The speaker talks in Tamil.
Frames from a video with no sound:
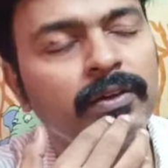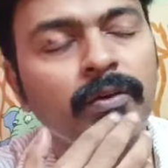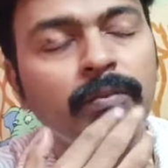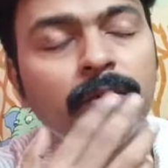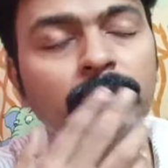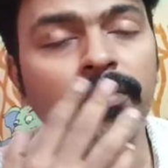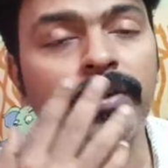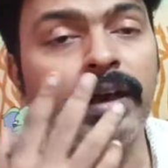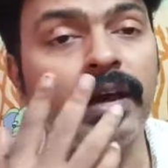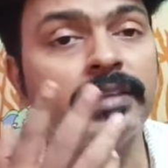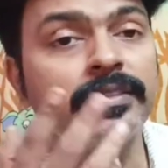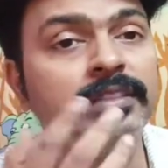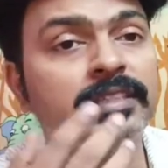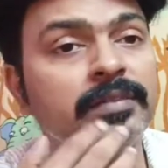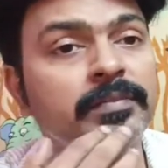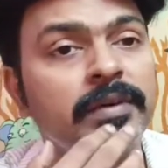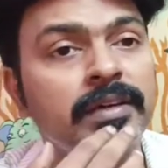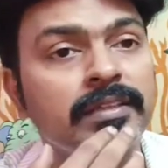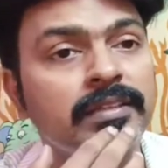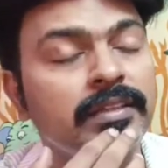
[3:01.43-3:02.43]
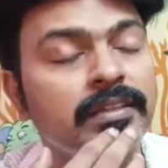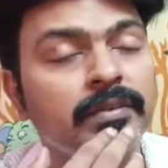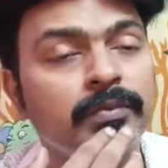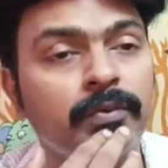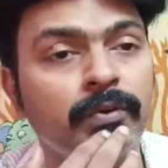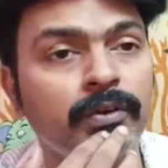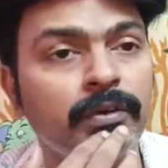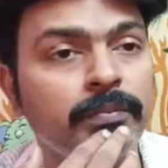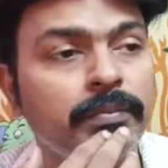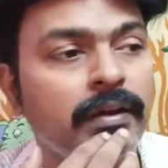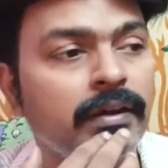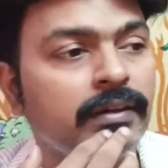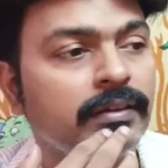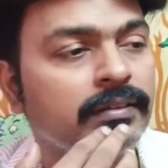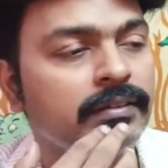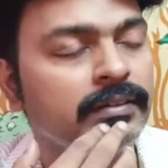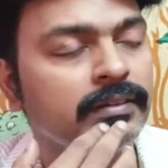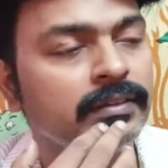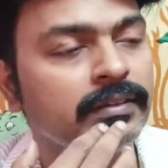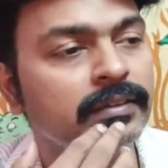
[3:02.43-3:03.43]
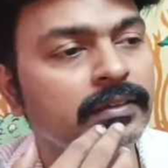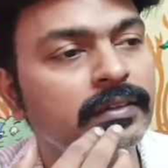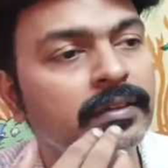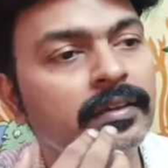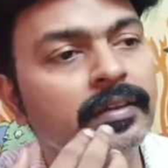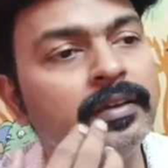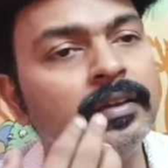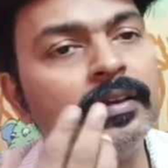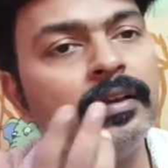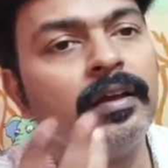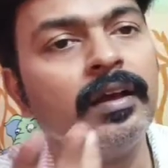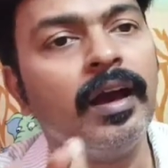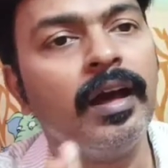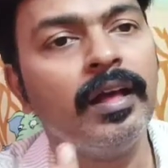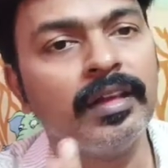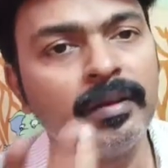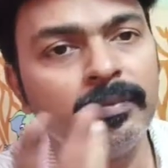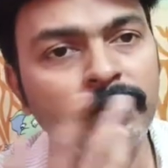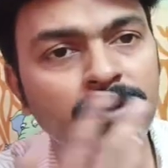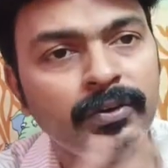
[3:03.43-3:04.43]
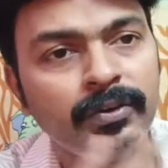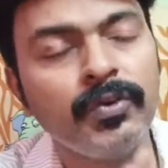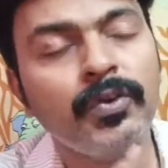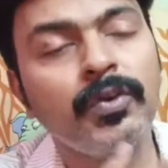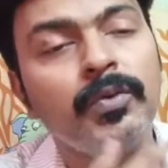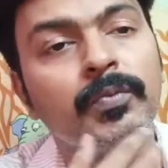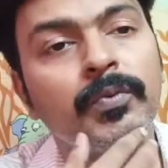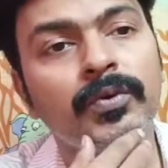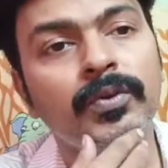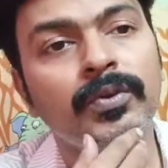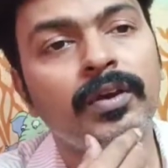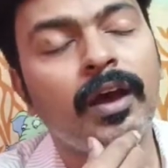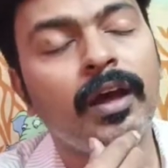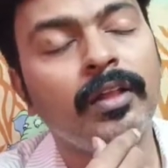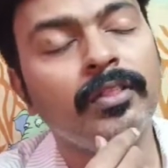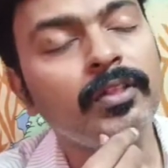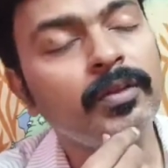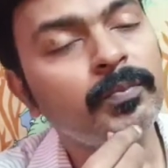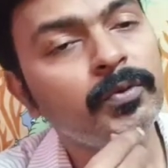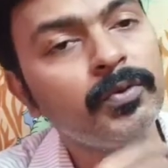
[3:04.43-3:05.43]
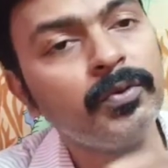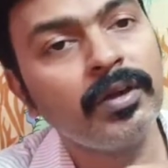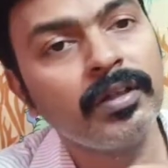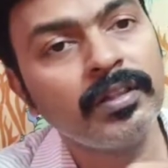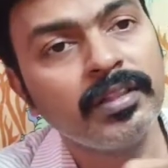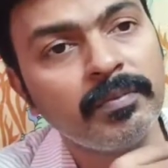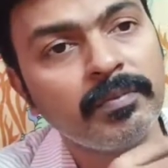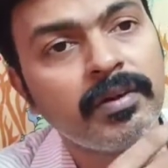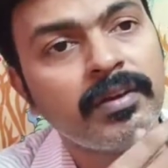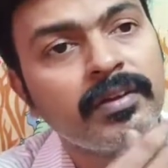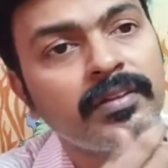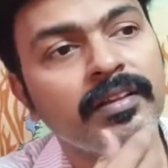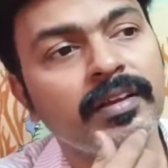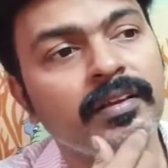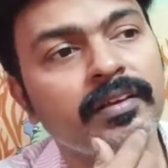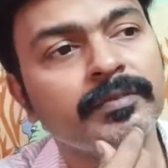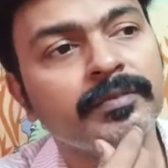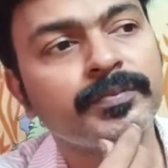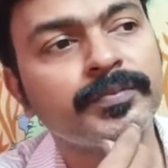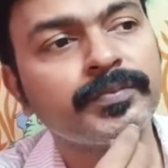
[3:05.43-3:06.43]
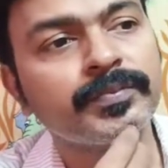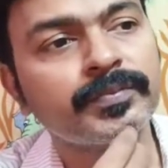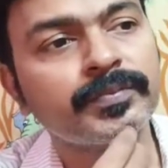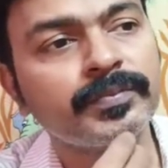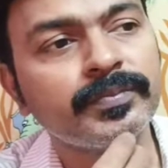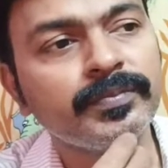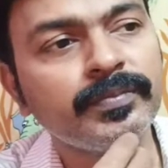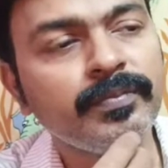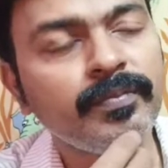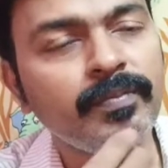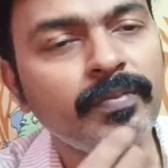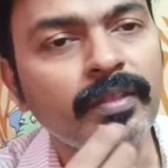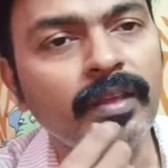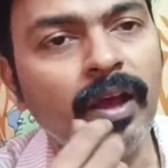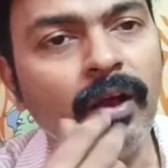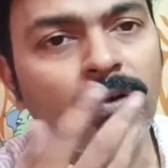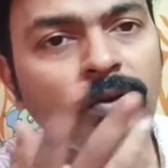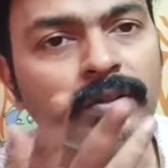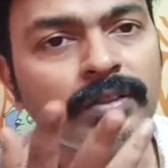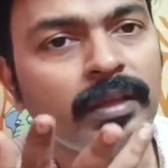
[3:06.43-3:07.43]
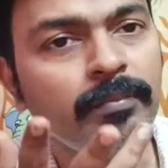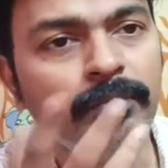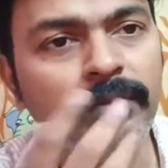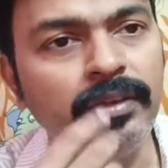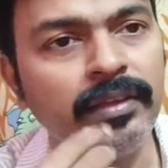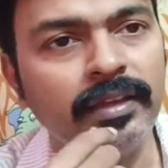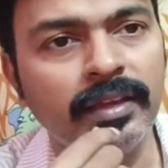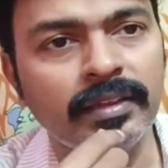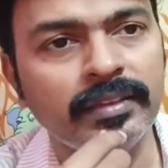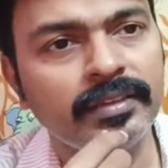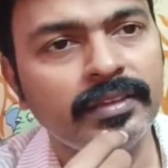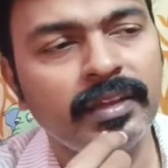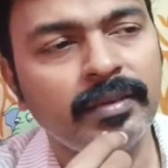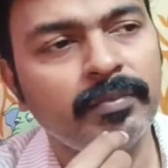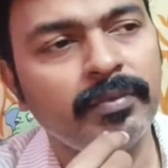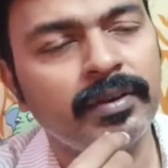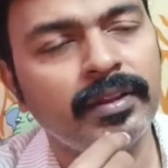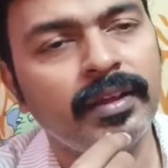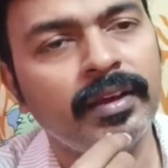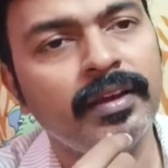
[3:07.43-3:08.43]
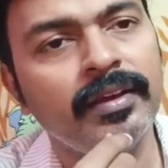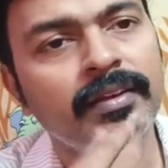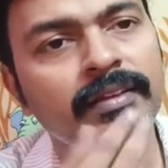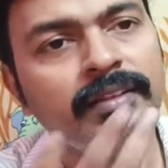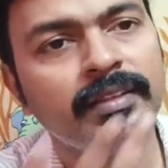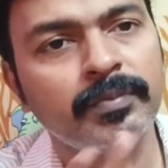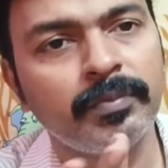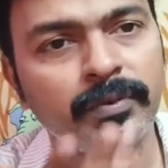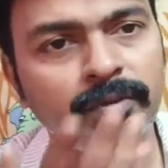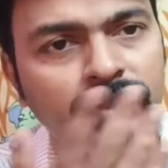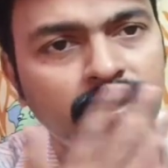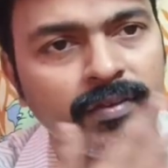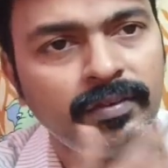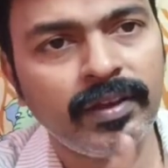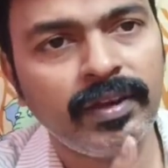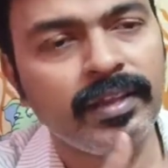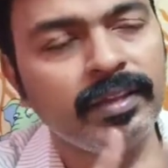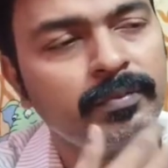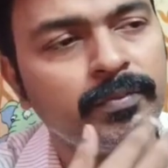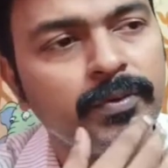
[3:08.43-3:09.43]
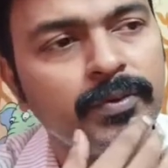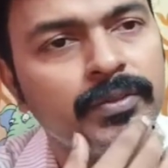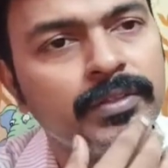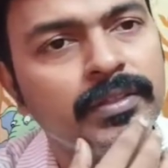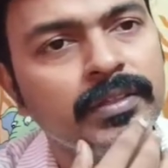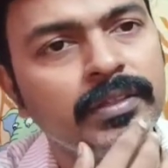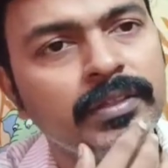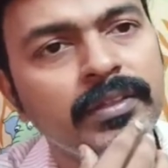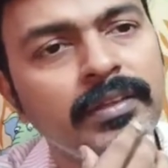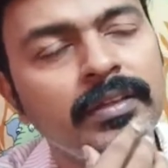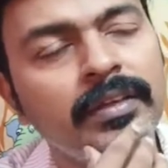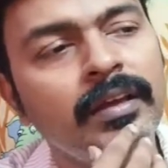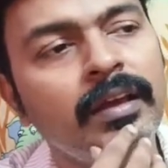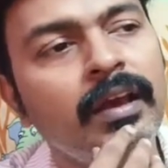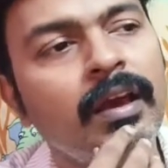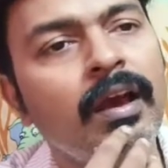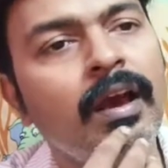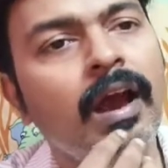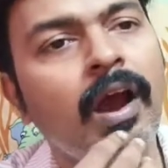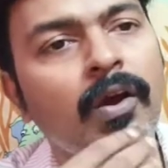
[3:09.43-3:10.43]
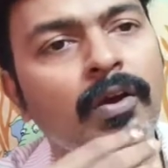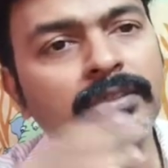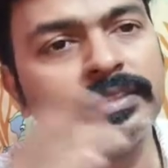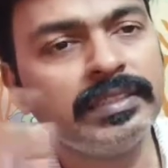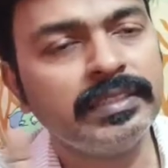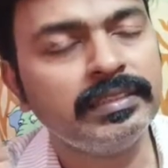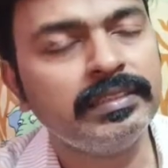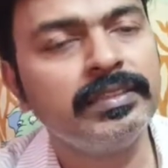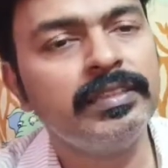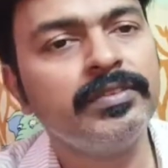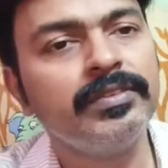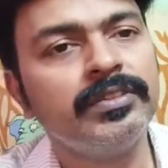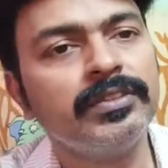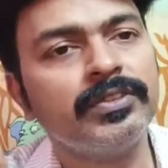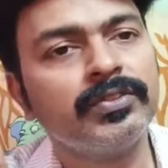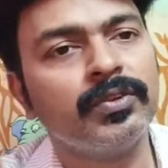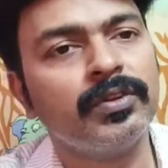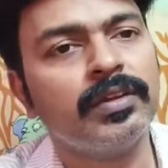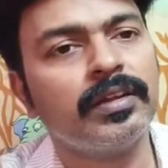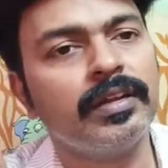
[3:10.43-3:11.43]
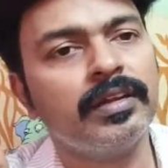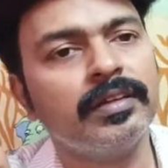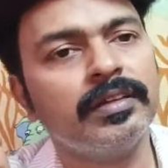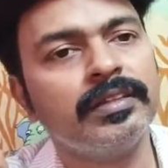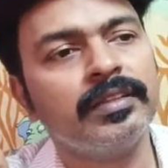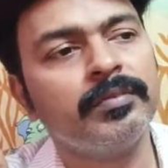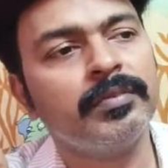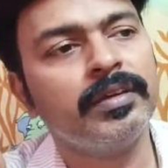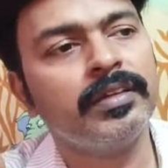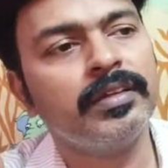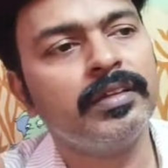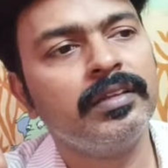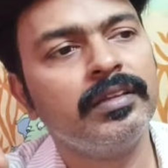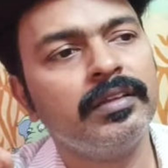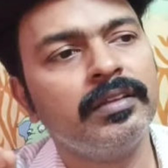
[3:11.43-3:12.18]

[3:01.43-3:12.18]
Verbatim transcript: ரொம்பவே ஆச்சரியமாக இருந்தது அந்த பொண்ணை பார்க்குறதுக்கு அதுக்கப்புறம் இன்னொரு பொண்ணு அந்த பொண்ணும் அதே மாதிரி தான் அவங்க தம்பி இறந்துட்டாப்புலையா இந்த பொண்ணு தான் வேலைக்கு போகுது அவங்க சித்தி வந்து சொல்கிறாங்க இந்த மாதிரி